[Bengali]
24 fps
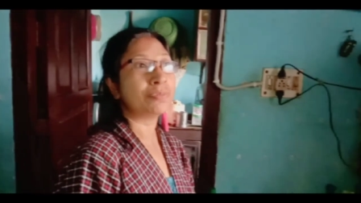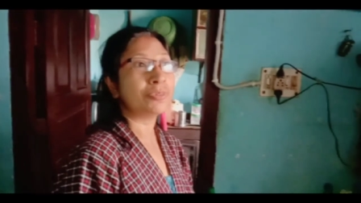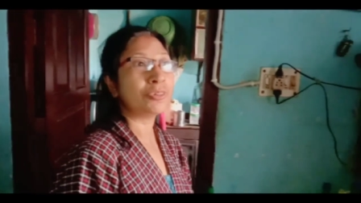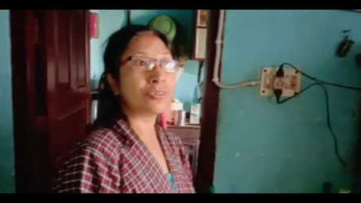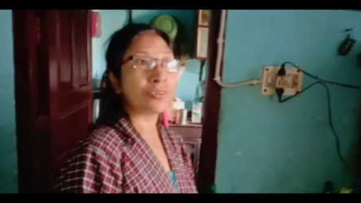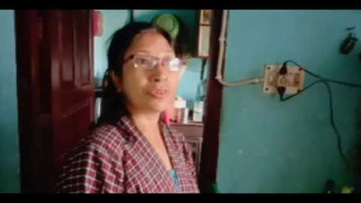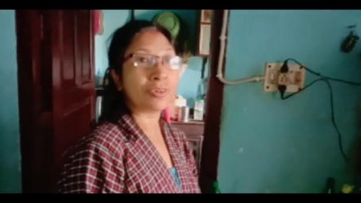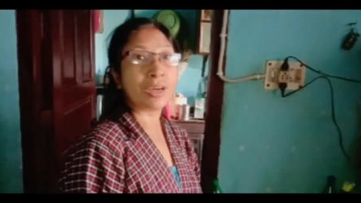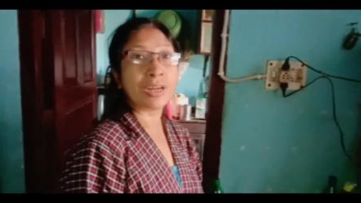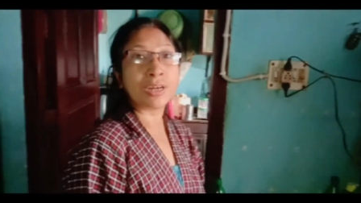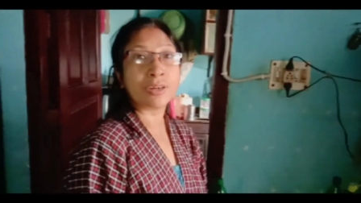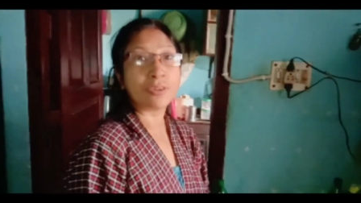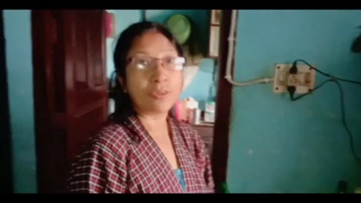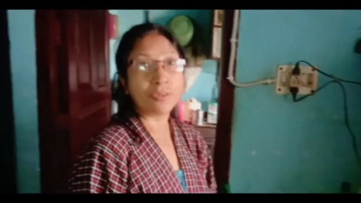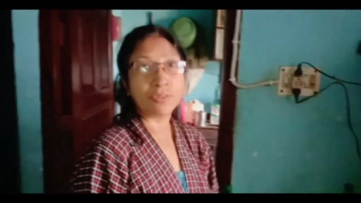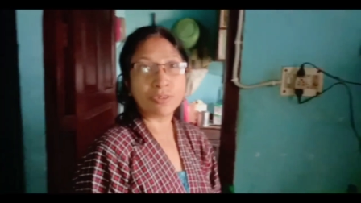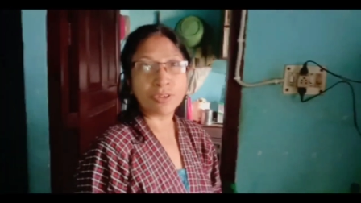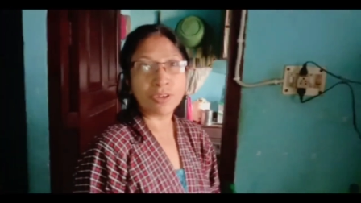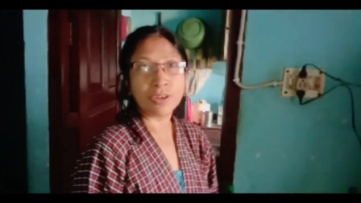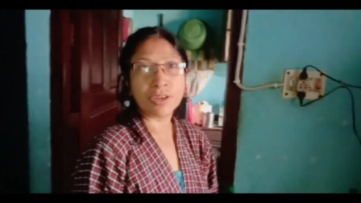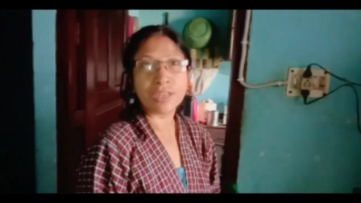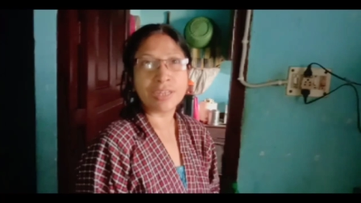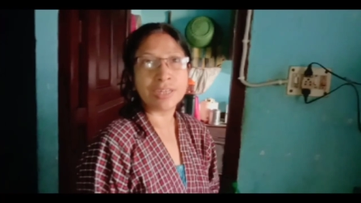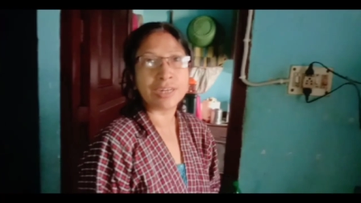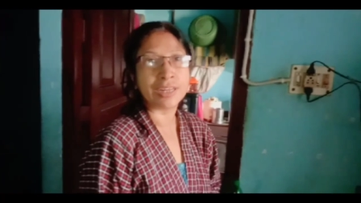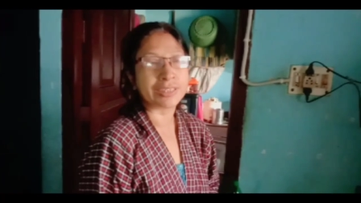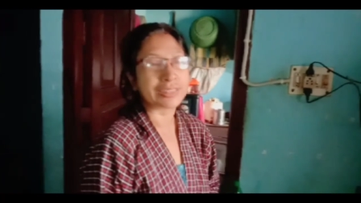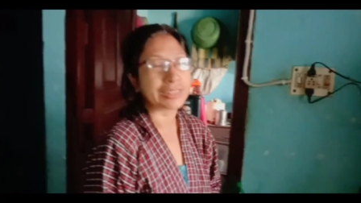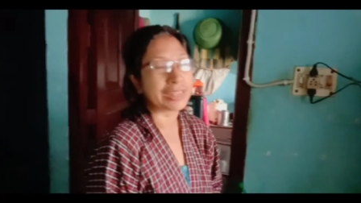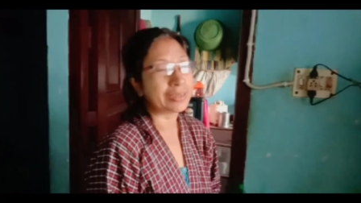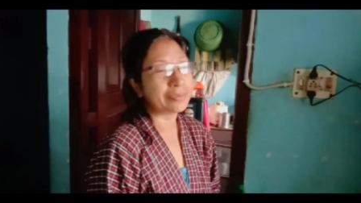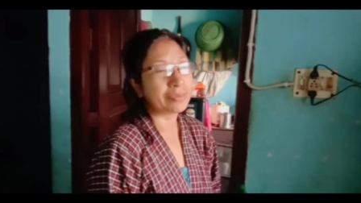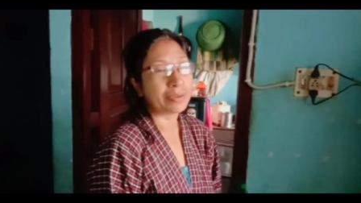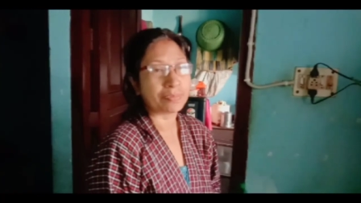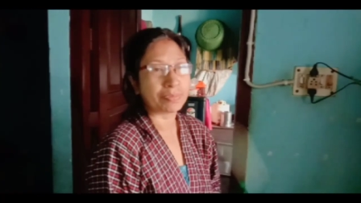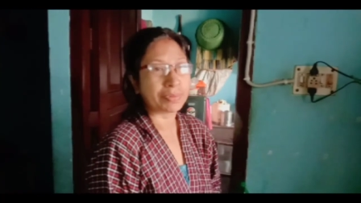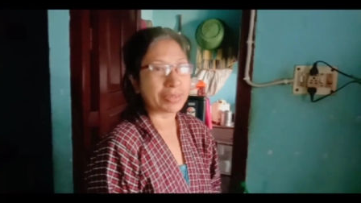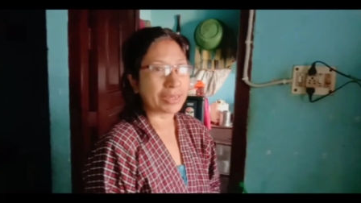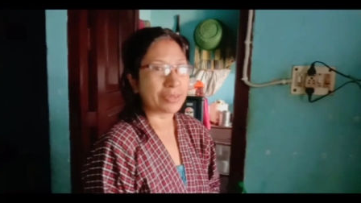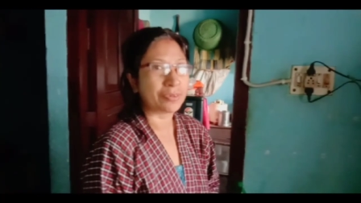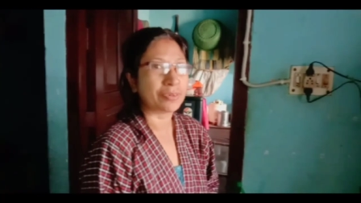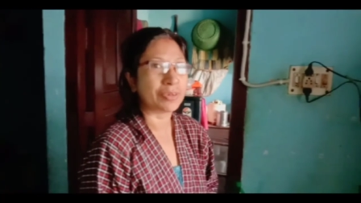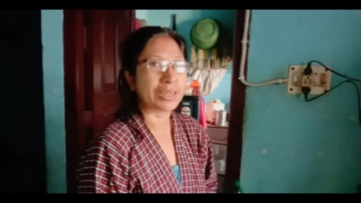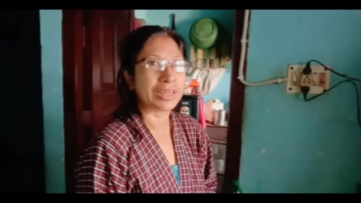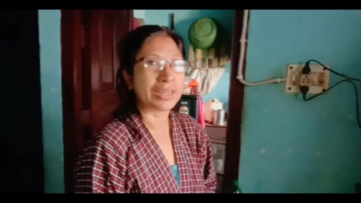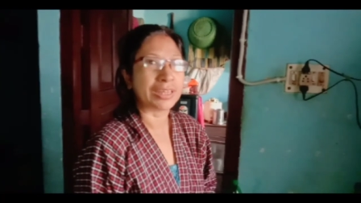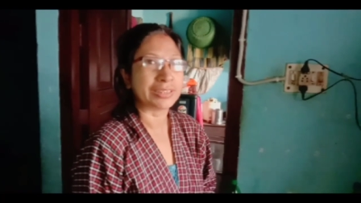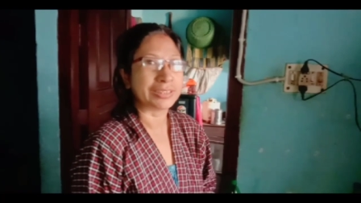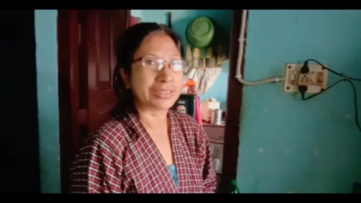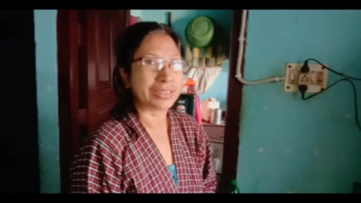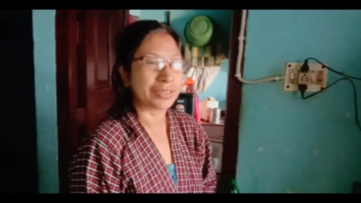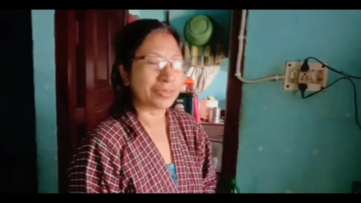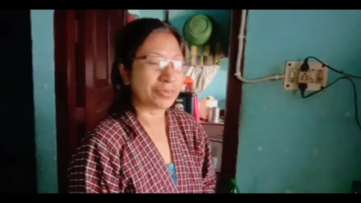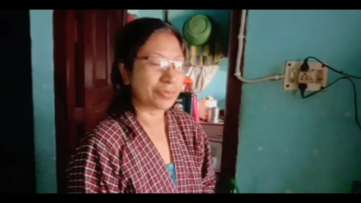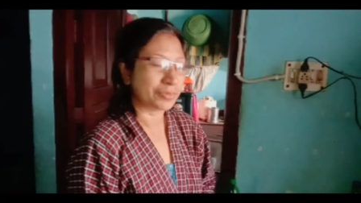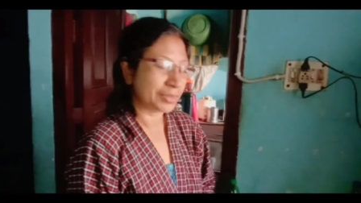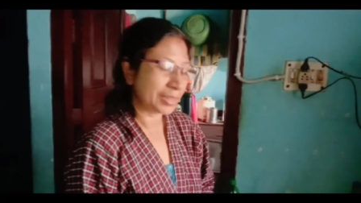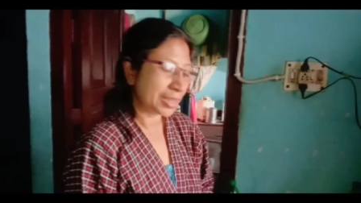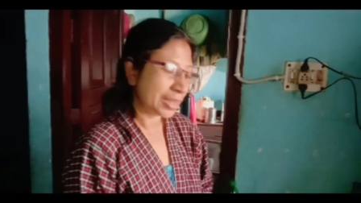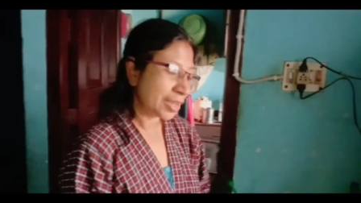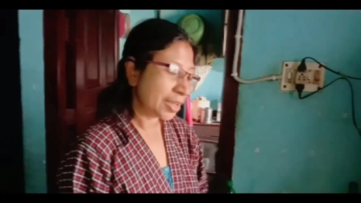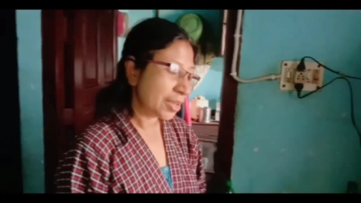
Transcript: মুখ্য আর গৌণ হয় না সেই ব্যাপারটা হয়ে গেছে এখন